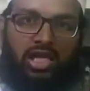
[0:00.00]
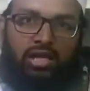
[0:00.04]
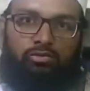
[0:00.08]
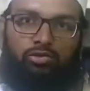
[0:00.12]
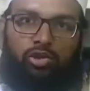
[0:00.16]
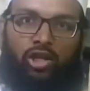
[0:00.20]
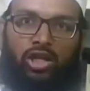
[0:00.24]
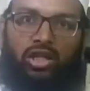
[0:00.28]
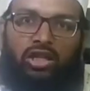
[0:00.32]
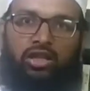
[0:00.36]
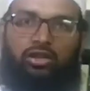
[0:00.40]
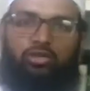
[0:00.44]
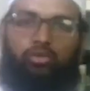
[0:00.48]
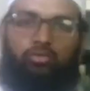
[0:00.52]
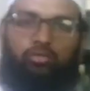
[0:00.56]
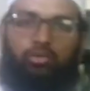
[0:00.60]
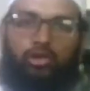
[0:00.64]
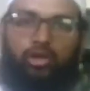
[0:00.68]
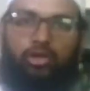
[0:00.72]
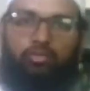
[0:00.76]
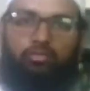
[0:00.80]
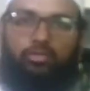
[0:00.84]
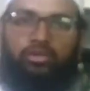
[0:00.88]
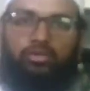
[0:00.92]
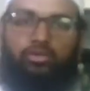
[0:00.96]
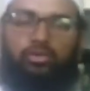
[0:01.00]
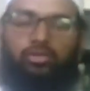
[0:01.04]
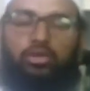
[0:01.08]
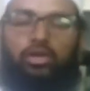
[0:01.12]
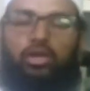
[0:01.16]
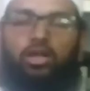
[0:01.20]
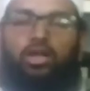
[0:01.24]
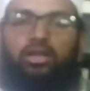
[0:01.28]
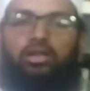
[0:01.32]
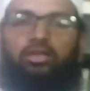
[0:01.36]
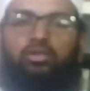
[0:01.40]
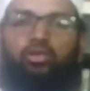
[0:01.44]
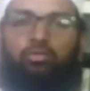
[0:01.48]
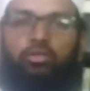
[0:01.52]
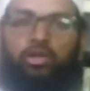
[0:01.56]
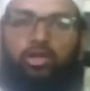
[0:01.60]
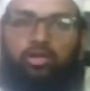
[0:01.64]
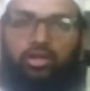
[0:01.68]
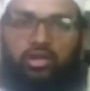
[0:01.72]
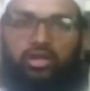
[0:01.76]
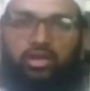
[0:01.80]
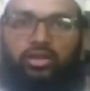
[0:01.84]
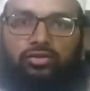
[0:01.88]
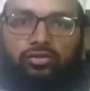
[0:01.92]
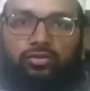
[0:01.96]
वरहमल
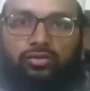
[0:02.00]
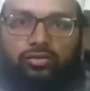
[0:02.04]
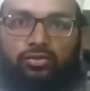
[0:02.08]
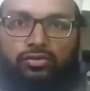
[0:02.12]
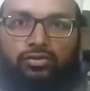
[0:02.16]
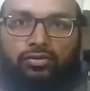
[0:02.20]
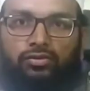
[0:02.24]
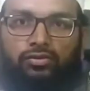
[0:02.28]
वर्का